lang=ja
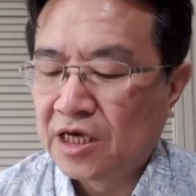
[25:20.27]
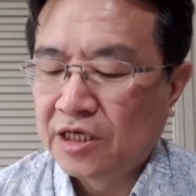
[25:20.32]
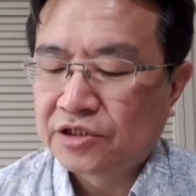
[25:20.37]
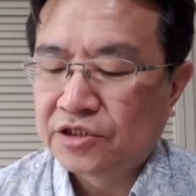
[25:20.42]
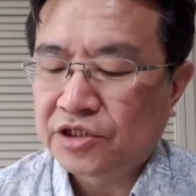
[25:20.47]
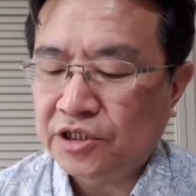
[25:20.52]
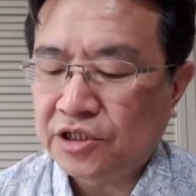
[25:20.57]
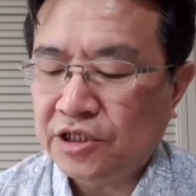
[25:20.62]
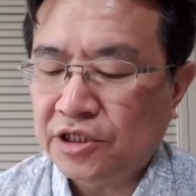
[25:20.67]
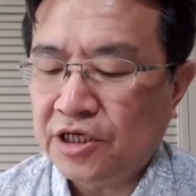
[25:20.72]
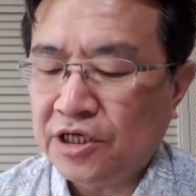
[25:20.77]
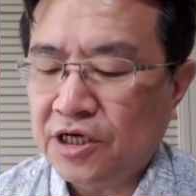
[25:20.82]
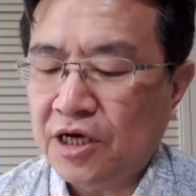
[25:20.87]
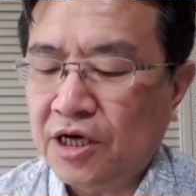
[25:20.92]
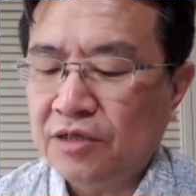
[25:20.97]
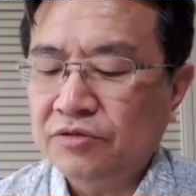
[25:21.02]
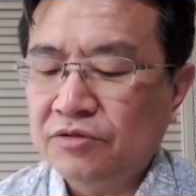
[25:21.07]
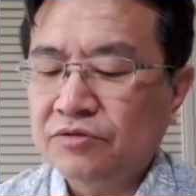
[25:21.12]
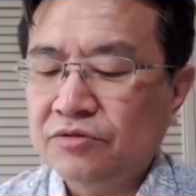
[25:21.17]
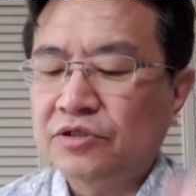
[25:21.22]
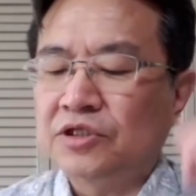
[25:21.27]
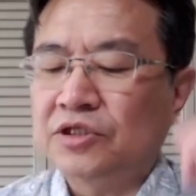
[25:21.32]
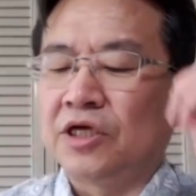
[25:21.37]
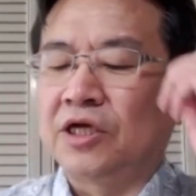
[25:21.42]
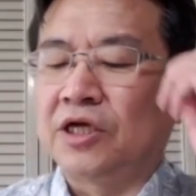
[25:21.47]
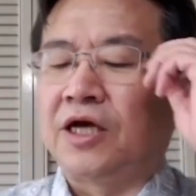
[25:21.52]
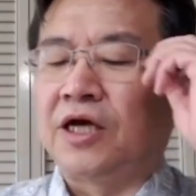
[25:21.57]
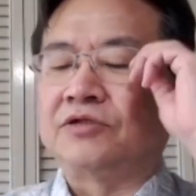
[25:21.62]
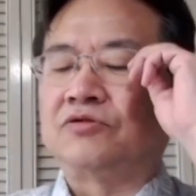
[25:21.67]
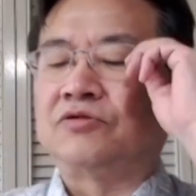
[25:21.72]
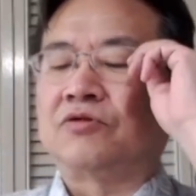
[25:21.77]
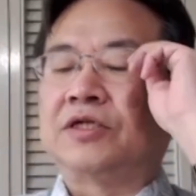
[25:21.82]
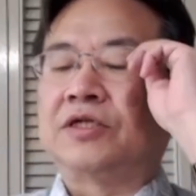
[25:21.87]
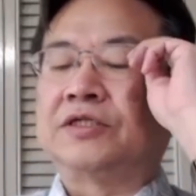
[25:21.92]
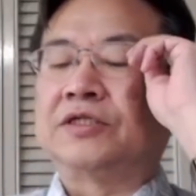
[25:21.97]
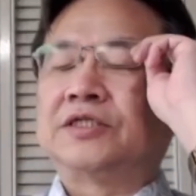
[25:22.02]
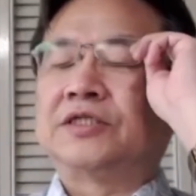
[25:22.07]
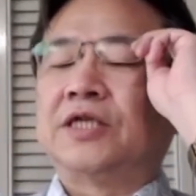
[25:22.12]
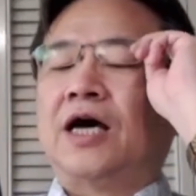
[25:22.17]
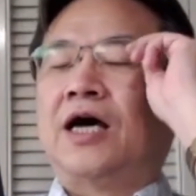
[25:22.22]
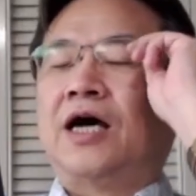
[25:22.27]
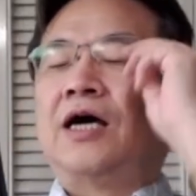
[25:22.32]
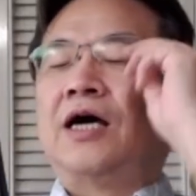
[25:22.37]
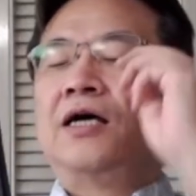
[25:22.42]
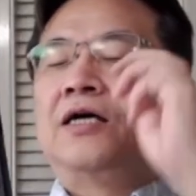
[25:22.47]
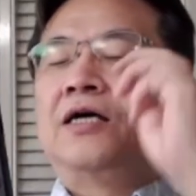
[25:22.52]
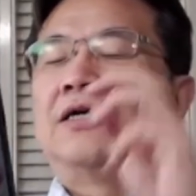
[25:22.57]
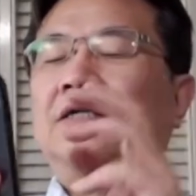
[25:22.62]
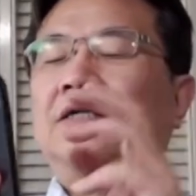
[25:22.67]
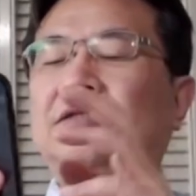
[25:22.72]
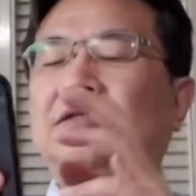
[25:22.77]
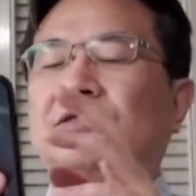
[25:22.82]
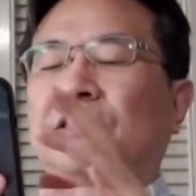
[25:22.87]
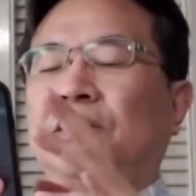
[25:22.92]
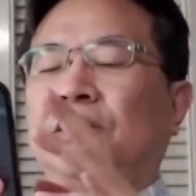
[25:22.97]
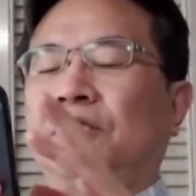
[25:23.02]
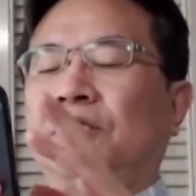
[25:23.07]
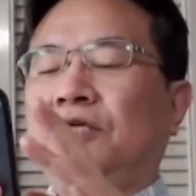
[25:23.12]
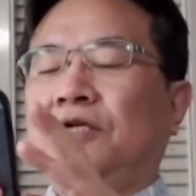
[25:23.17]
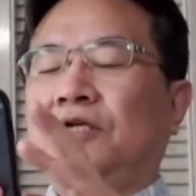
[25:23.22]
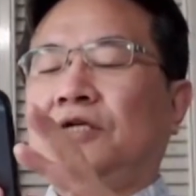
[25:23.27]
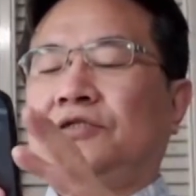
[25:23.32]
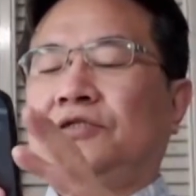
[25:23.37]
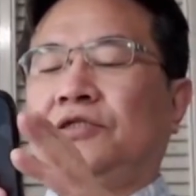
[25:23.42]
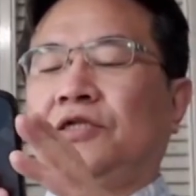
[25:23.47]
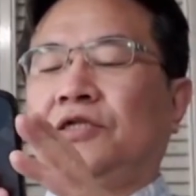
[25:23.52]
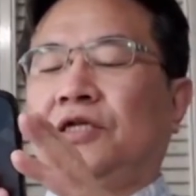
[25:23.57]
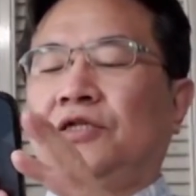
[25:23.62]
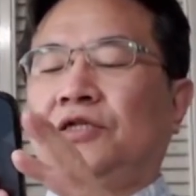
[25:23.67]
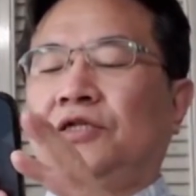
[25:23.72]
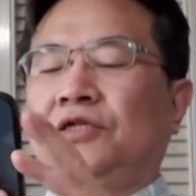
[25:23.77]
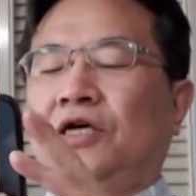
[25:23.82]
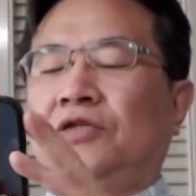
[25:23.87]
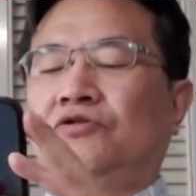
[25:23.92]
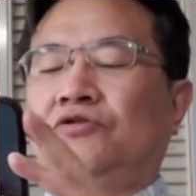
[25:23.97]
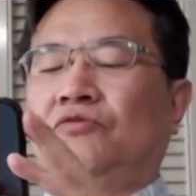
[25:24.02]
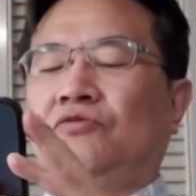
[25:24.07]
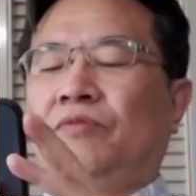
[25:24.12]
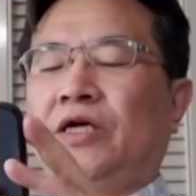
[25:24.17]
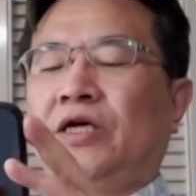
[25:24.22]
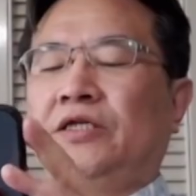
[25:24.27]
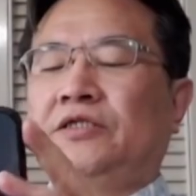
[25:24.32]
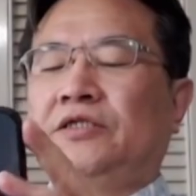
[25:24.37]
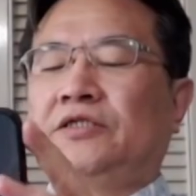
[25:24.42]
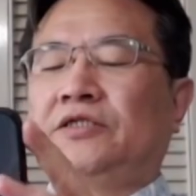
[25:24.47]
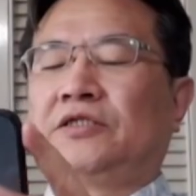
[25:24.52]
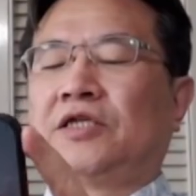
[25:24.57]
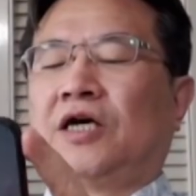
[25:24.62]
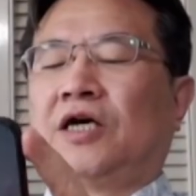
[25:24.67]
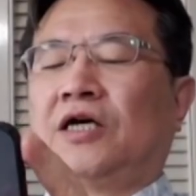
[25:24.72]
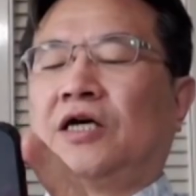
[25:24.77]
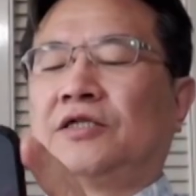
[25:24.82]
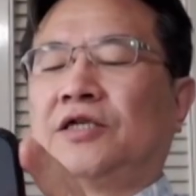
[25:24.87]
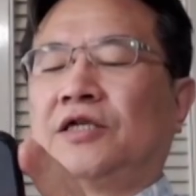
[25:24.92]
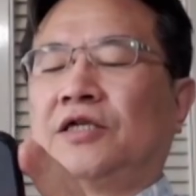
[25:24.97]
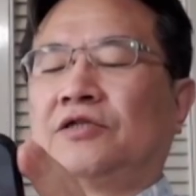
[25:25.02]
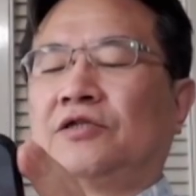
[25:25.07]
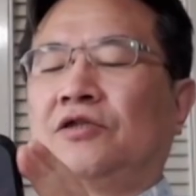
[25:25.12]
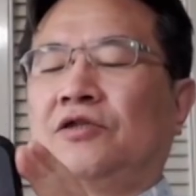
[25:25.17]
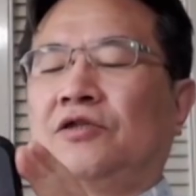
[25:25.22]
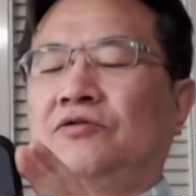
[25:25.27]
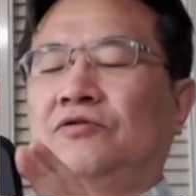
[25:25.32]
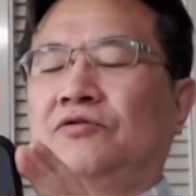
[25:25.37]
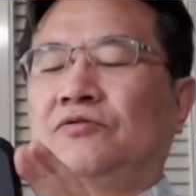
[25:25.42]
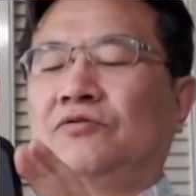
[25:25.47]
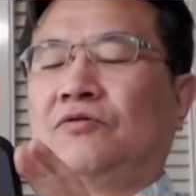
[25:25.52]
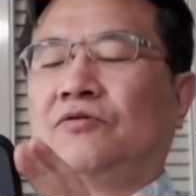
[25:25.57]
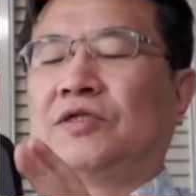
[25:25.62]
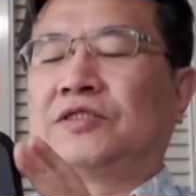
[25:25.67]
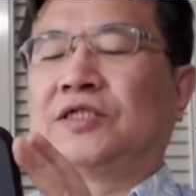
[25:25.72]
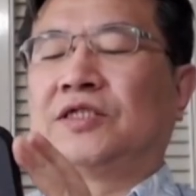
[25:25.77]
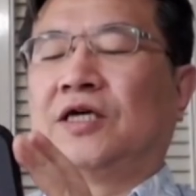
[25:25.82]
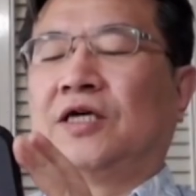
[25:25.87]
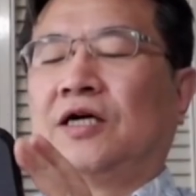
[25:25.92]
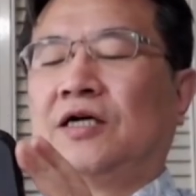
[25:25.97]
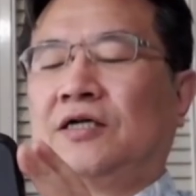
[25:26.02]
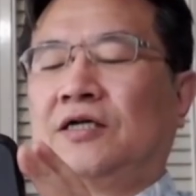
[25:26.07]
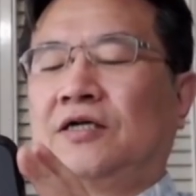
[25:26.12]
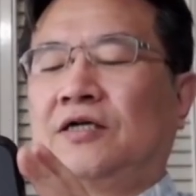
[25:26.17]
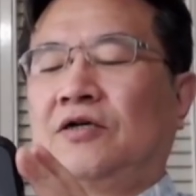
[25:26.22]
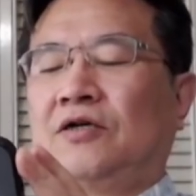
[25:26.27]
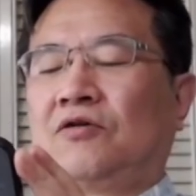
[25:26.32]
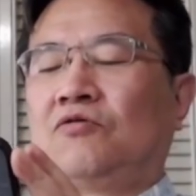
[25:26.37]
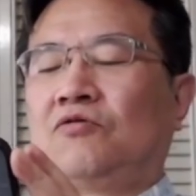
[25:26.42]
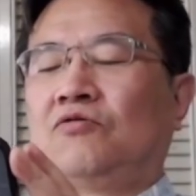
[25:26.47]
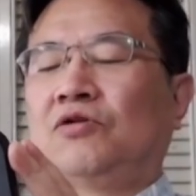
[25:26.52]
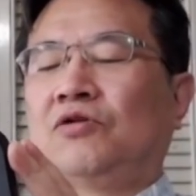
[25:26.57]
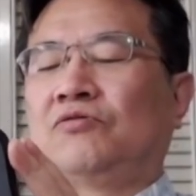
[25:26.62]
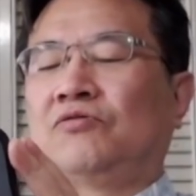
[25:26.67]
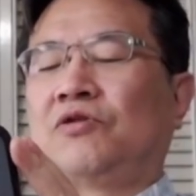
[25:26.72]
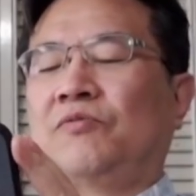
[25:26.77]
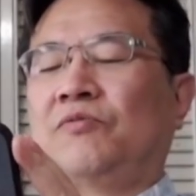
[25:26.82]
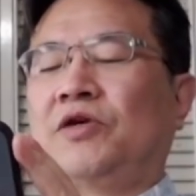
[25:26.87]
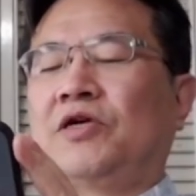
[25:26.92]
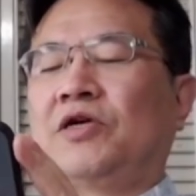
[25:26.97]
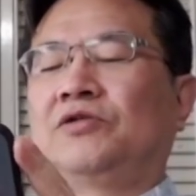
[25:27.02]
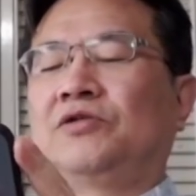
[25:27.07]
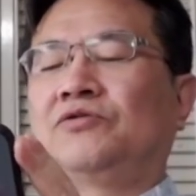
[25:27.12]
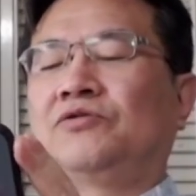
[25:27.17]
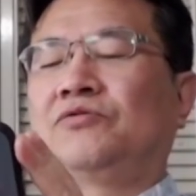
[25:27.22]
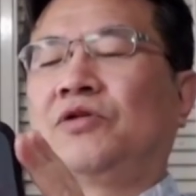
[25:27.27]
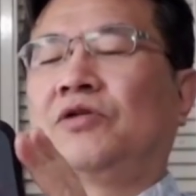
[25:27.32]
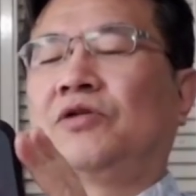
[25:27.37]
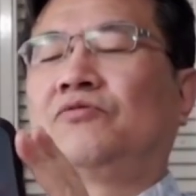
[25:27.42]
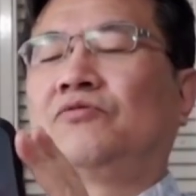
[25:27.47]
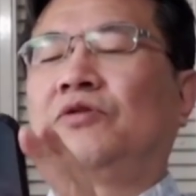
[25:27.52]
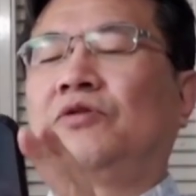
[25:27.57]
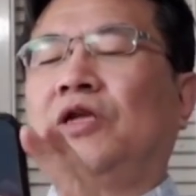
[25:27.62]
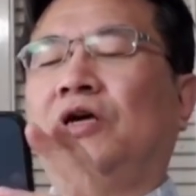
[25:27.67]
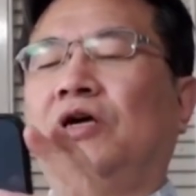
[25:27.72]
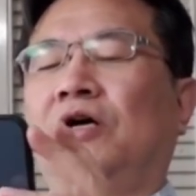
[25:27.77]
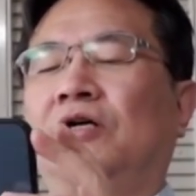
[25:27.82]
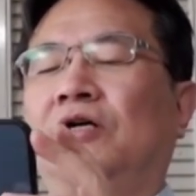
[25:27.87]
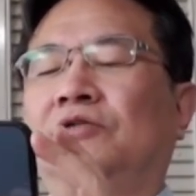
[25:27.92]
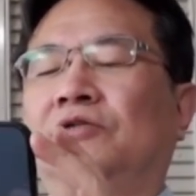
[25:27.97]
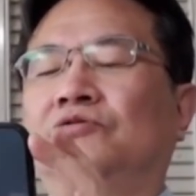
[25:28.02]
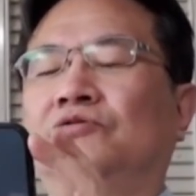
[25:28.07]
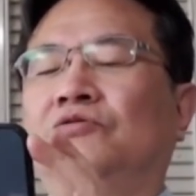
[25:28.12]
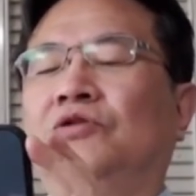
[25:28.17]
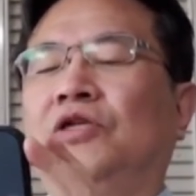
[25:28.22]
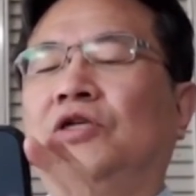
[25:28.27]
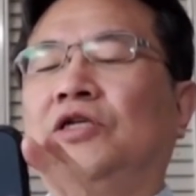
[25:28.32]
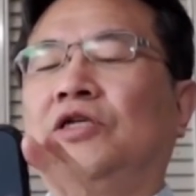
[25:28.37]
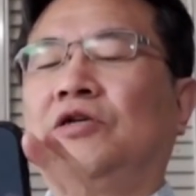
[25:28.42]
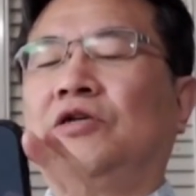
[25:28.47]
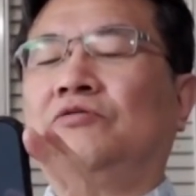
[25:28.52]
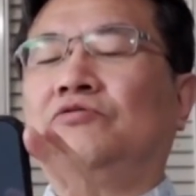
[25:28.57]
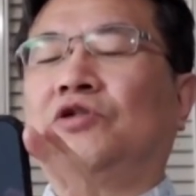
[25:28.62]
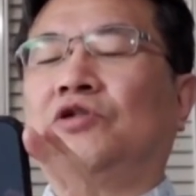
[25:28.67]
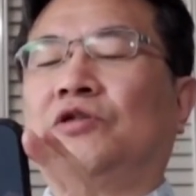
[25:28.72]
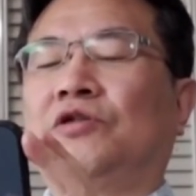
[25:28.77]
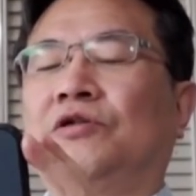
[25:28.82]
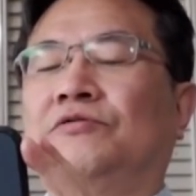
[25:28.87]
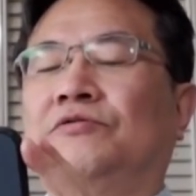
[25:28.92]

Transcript: 心理カウンセラーとかさ、生活家電アドバイザーなんていうのはさ、うん、こんなのてめえがそう名乗れや、それでいけるんじゃない